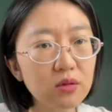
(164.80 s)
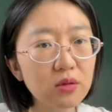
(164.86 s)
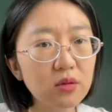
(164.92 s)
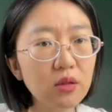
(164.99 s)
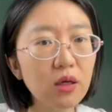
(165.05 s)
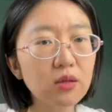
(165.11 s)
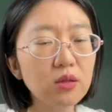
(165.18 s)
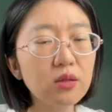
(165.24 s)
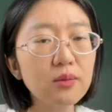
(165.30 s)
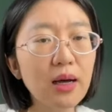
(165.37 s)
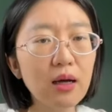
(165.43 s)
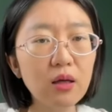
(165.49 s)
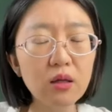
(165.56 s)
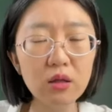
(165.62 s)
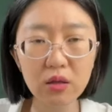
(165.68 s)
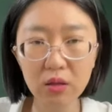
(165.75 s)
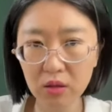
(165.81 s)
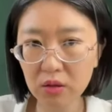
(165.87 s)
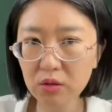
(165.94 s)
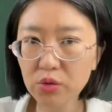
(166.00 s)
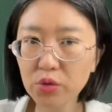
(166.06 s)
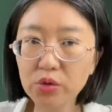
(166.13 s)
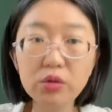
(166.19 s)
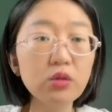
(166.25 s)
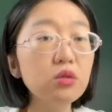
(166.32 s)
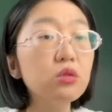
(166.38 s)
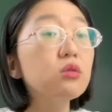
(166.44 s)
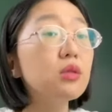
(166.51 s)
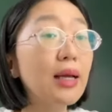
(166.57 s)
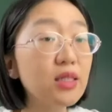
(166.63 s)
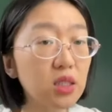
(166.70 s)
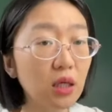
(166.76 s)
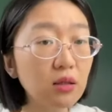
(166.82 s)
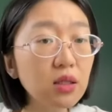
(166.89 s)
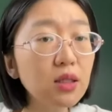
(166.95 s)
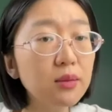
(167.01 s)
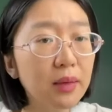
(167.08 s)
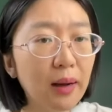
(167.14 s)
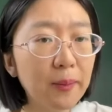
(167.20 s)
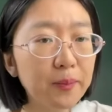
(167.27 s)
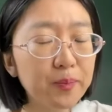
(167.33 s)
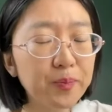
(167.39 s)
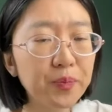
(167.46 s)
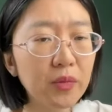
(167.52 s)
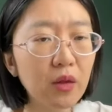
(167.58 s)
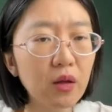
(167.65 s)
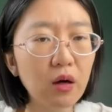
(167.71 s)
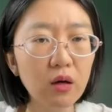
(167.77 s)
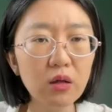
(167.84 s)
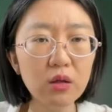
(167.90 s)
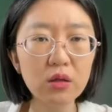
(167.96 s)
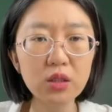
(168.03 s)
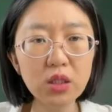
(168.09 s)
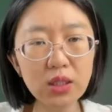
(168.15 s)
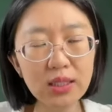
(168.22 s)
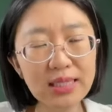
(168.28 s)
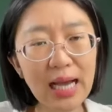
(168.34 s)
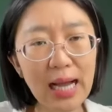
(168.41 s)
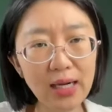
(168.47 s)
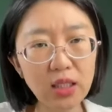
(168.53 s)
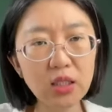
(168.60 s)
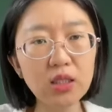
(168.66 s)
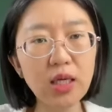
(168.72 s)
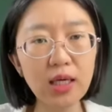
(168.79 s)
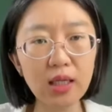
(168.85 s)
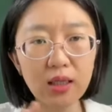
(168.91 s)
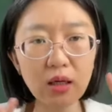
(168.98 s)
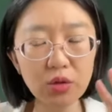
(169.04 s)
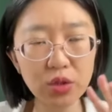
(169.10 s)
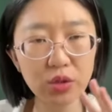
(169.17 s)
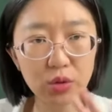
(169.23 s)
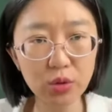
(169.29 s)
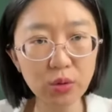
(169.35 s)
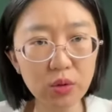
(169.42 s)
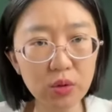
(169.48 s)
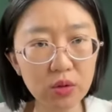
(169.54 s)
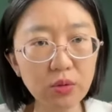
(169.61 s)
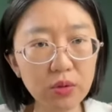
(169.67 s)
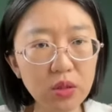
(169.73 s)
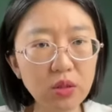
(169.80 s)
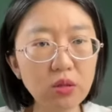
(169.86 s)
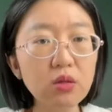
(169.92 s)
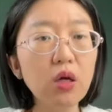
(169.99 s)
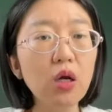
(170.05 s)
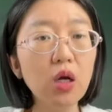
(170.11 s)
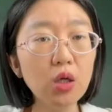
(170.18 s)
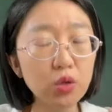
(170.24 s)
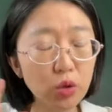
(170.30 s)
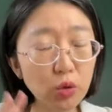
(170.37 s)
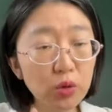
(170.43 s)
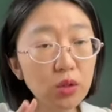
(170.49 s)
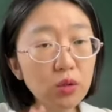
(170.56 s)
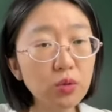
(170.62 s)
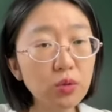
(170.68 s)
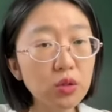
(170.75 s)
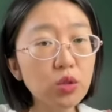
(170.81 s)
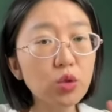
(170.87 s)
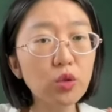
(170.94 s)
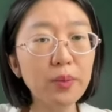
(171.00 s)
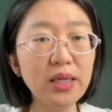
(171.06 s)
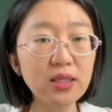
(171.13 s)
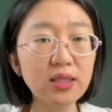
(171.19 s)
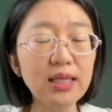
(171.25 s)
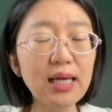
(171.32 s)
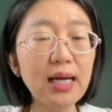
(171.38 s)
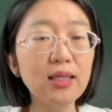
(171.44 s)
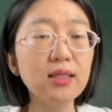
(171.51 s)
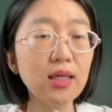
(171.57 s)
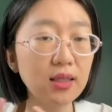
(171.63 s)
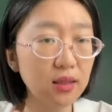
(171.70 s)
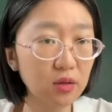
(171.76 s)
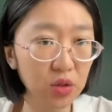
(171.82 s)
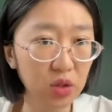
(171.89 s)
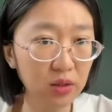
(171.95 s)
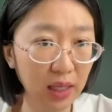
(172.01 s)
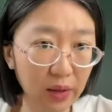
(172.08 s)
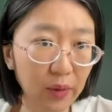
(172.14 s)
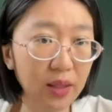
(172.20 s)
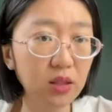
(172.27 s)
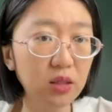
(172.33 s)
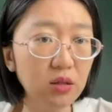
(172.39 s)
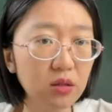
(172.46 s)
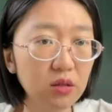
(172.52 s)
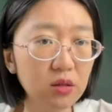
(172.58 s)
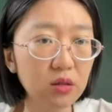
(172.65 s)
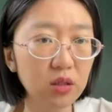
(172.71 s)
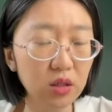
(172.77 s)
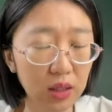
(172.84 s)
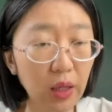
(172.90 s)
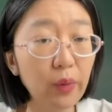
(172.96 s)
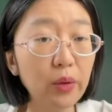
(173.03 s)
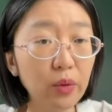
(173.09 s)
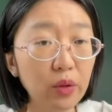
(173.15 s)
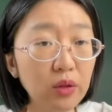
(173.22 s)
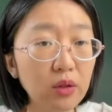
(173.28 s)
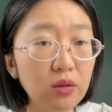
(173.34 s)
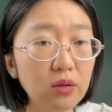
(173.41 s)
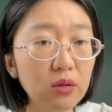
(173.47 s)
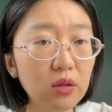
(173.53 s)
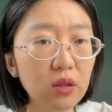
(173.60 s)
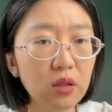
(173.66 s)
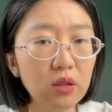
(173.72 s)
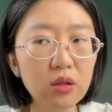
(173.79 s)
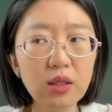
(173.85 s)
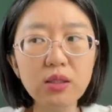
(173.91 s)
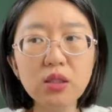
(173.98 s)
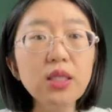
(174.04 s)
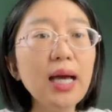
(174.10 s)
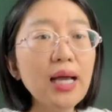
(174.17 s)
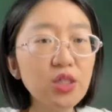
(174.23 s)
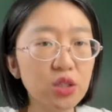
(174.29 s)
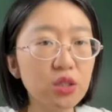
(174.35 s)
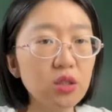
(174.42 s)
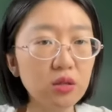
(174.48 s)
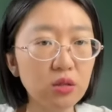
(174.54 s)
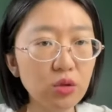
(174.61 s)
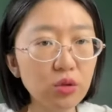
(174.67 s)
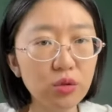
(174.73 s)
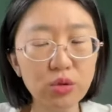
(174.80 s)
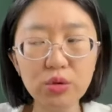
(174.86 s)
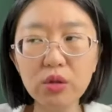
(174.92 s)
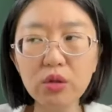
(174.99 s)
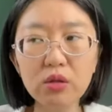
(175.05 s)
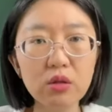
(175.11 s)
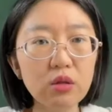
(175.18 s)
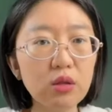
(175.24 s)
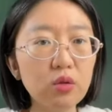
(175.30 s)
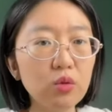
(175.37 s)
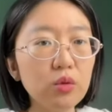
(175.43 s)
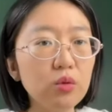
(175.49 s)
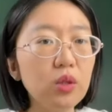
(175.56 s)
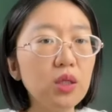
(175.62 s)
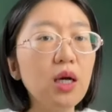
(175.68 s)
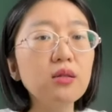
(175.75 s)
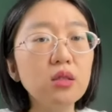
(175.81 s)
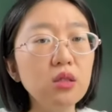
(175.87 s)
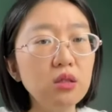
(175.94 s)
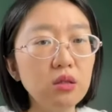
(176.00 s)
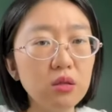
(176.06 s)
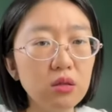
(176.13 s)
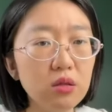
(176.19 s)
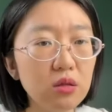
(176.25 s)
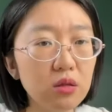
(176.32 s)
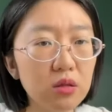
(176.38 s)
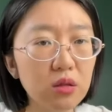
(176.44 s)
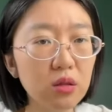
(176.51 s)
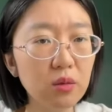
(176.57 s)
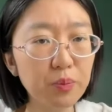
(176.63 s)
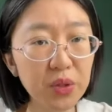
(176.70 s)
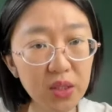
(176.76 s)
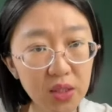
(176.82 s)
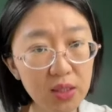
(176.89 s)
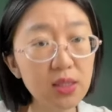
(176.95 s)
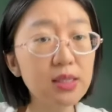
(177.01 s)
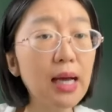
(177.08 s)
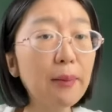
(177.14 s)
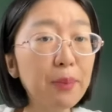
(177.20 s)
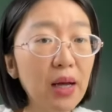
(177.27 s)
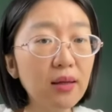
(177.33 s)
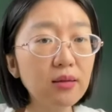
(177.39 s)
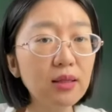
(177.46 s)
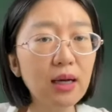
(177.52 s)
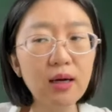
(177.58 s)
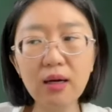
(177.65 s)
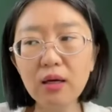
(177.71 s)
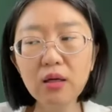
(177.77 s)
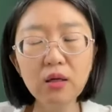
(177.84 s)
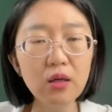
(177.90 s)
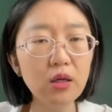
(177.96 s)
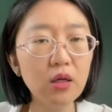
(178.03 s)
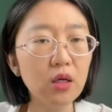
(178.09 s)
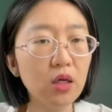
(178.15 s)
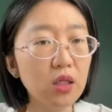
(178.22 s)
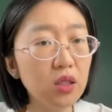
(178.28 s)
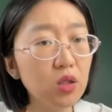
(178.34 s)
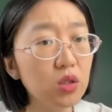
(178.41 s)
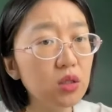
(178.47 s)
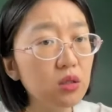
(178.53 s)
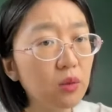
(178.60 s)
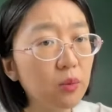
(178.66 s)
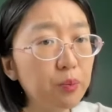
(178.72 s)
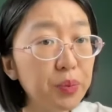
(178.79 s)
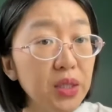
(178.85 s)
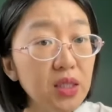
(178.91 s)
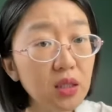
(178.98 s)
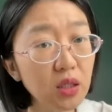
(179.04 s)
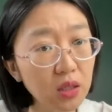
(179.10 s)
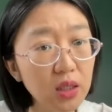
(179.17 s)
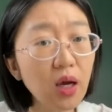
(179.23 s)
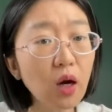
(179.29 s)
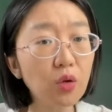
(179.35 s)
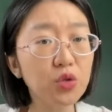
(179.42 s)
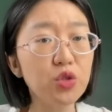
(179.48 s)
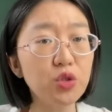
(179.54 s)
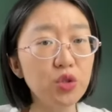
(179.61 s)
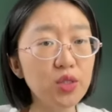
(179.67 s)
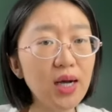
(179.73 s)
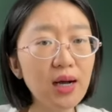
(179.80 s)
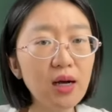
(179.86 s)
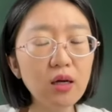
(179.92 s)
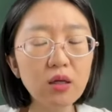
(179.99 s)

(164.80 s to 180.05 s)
啊，对吧？就就来整你嘛。啊，那这个压力给到这个中国的公司，中国的公司就会把这个压力给到这个台湾人，这个台湾员工，他一开始可能就是说我我让你，逼着你加班呐，呃，逼着你调职啊，